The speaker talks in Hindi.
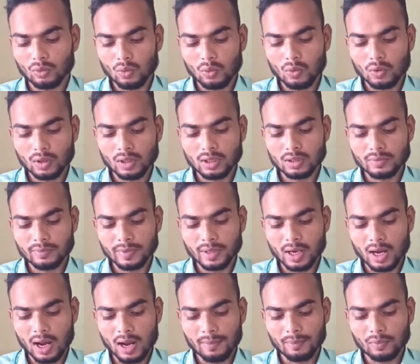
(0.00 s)
तो
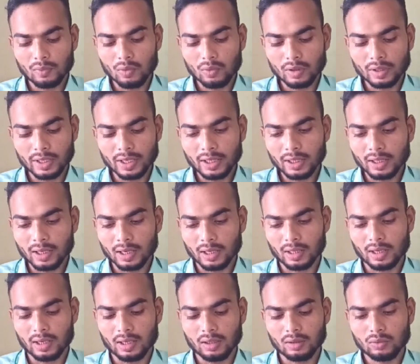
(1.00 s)
इसमें आपको क्लिक
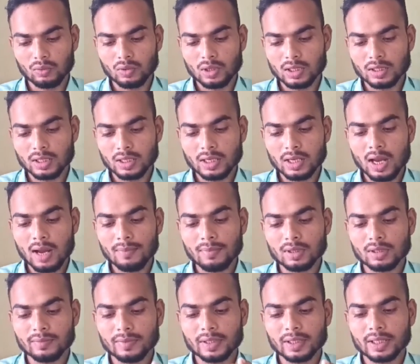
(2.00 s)
करना है तो जैसे ही आप
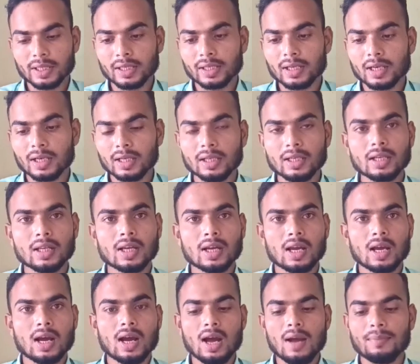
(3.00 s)
इसमें क्लिक करेंगे
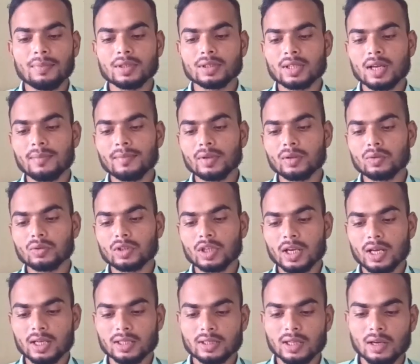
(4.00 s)
आपके सामने
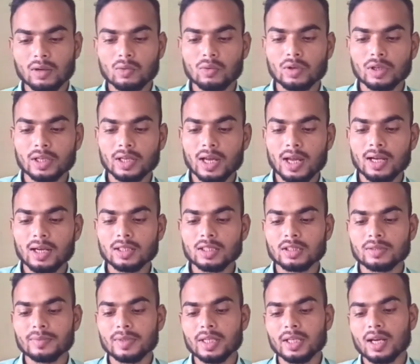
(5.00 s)
कुछ ऐसा खुल के आएगा
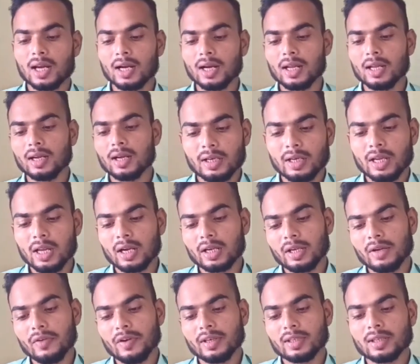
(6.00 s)
जिसमें लिखा रहेगा
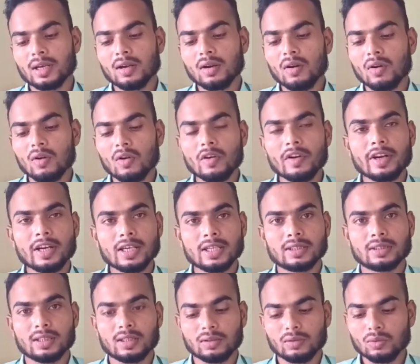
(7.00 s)
डीएक्टिवेशन और
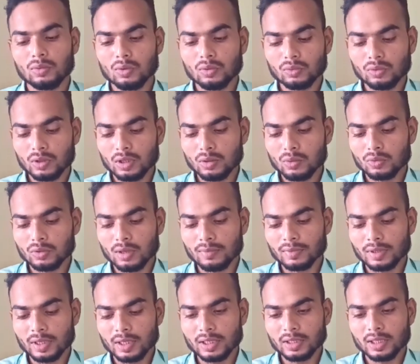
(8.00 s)
डिलीशन तो दोस्तों ये जो
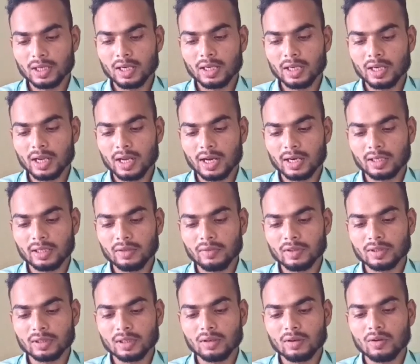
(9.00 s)
सबसे नीचे है
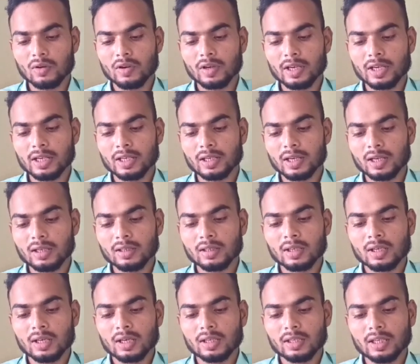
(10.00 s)
डीएक्टिवेशन और डिलीटर
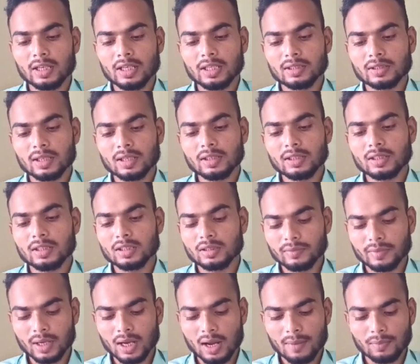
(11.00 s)
डिलीशन
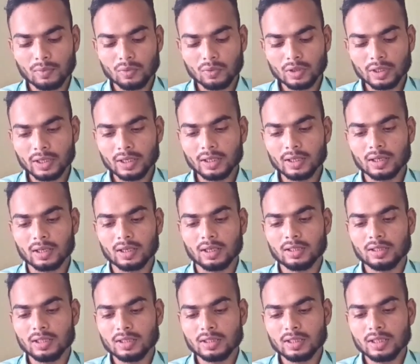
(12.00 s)
इसमें आपको क्लिक करना
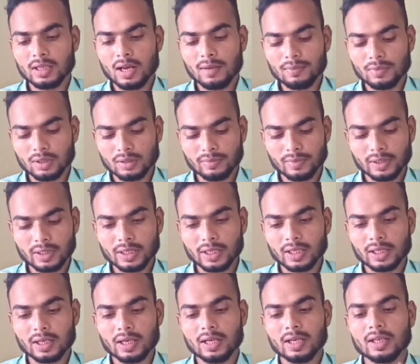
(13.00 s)
है जैसे ही आप इसमें
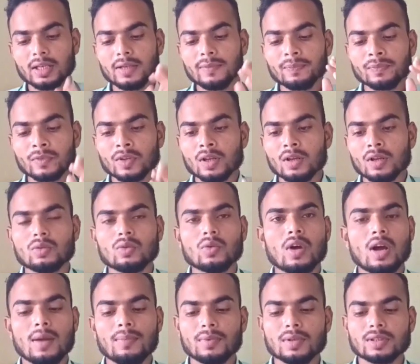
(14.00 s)
क्लिक करेंगे तो
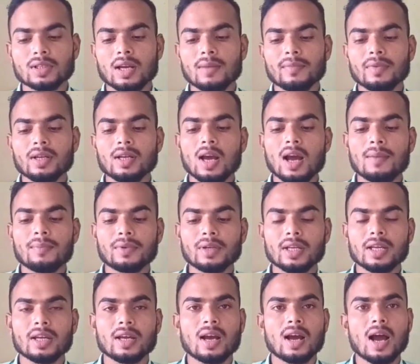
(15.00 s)
आपके सामने
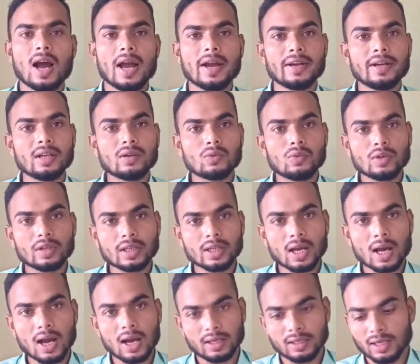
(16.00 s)
आपकी आईडी खुल
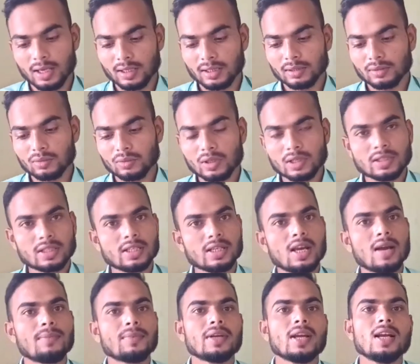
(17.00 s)
के आ जाएगी तो जैसे
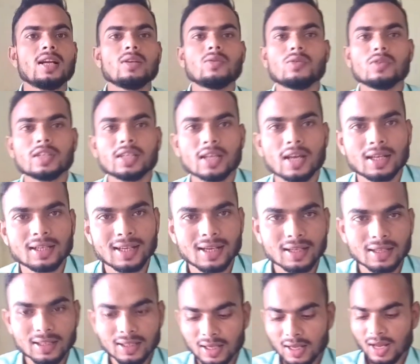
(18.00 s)
ही आपकी आईडी खुल के आ
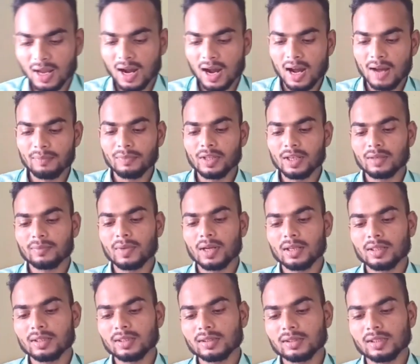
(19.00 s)
जाएगी आप देख
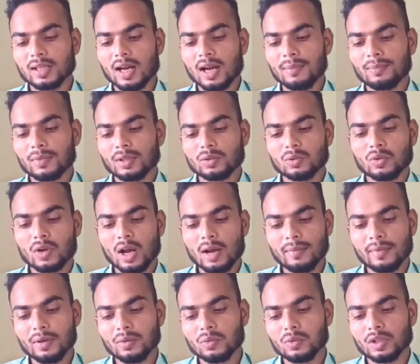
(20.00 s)
पाएंगे कि आपका जो
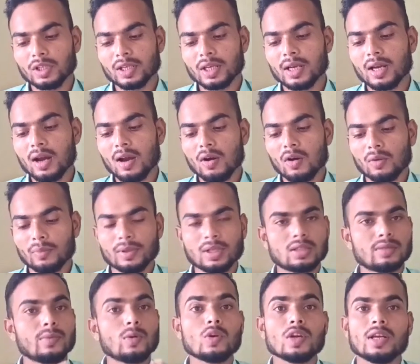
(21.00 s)
नाम है वो दिखेगा और
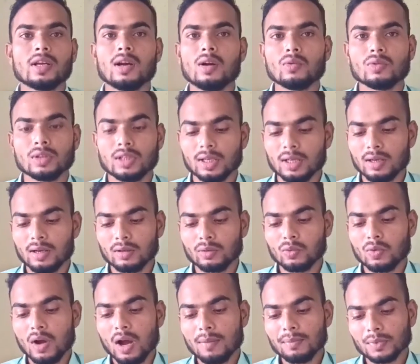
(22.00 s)
फेसबुक अकाउंट दिखेगा
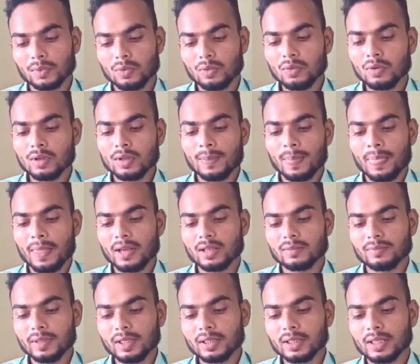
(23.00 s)
तो आपको
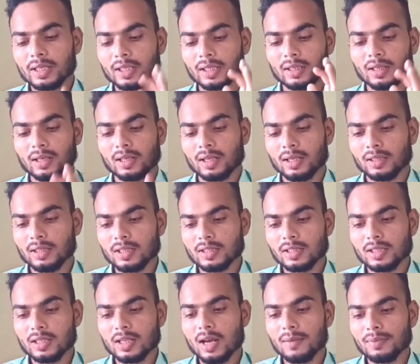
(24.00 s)
इसमें क्लिक करना है
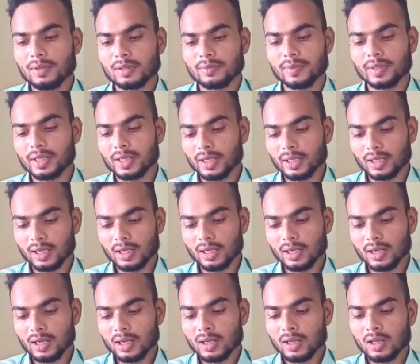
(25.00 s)
जैसे ही आप इसमें क्लिक
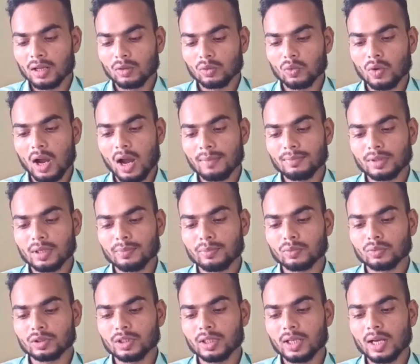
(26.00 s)
करेंगे तो आपसे
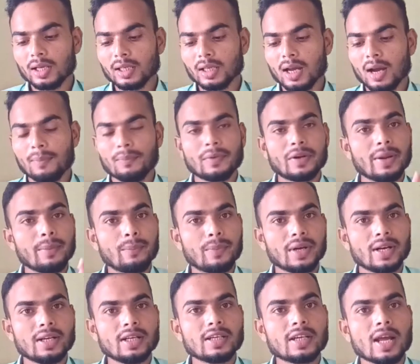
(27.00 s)
पूछेगा कि आप
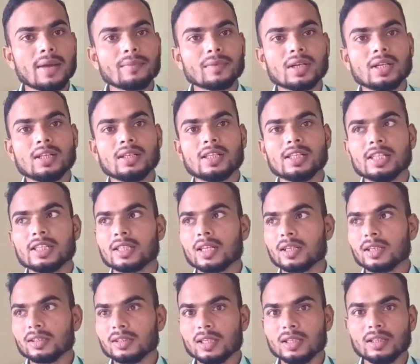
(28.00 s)
टेम्परेरी टाइम के लिए डिलीट
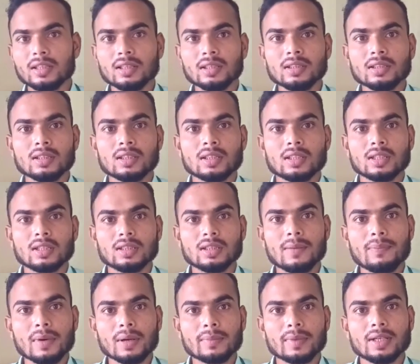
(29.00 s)
करना चाहते हैं
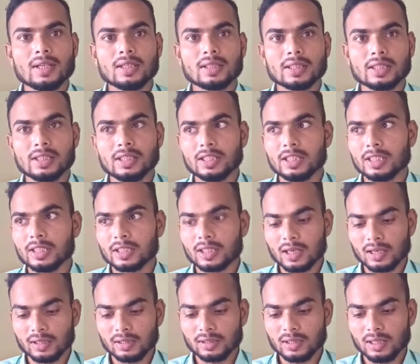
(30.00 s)
या परमानेंटली डिलीट
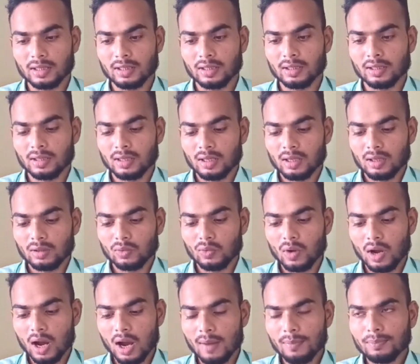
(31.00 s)
करना चाहते हैं
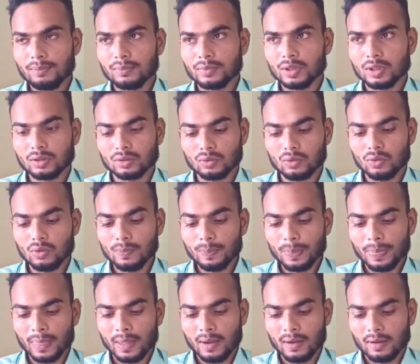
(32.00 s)
तो आप इसको
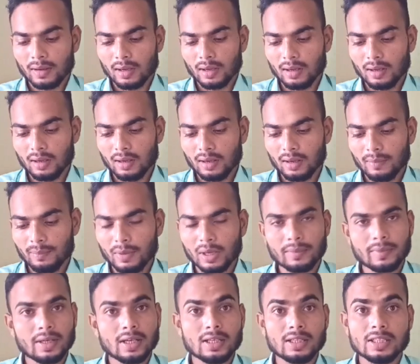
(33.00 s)

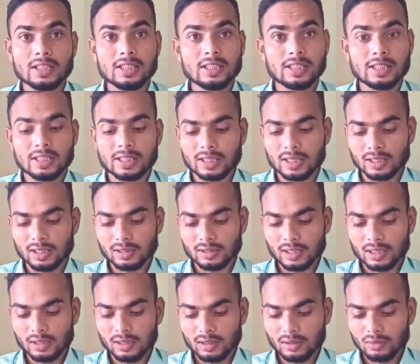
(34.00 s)
परमानेंटली डिलीट करना
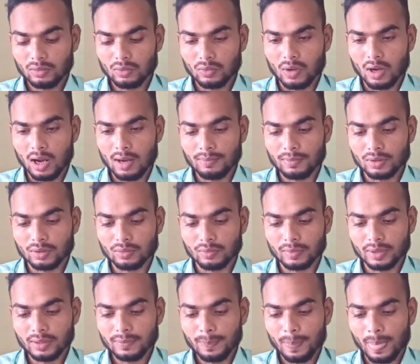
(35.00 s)
चाहते हैं तो आप
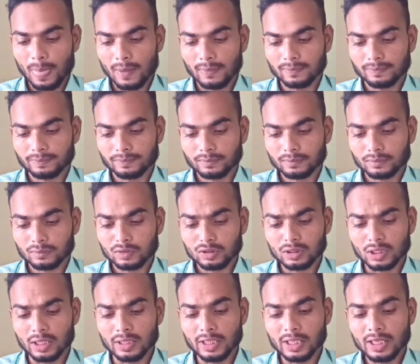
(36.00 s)
इसमें
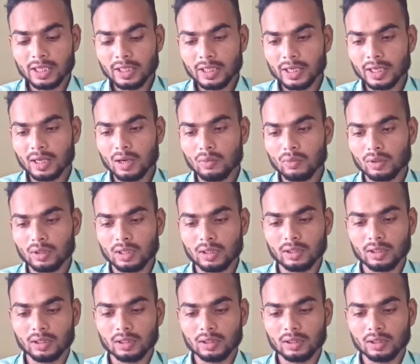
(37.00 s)
डिलीट अकाउंट कर